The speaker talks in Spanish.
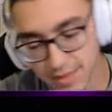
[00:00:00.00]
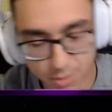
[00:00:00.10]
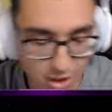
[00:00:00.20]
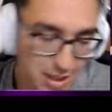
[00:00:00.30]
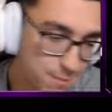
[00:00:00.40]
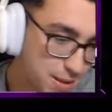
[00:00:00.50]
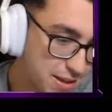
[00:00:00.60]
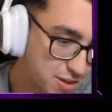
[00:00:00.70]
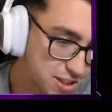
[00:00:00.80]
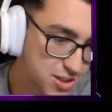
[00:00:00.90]
por rip
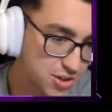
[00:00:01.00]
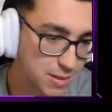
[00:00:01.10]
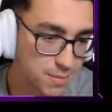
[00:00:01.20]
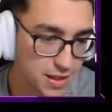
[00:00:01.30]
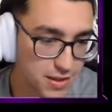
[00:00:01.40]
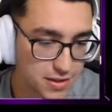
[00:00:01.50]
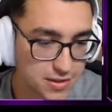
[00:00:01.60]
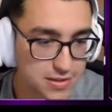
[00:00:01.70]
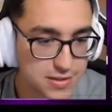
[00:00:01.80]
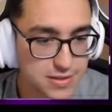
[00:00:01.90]
vídeo, chicos, rip vídeo
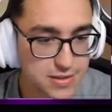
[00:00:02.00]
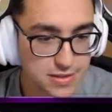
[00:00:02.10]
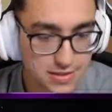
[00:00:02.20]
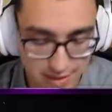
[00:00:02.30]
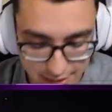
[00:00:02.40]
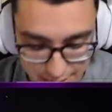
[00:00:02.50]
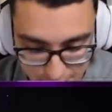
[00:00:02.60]
Rip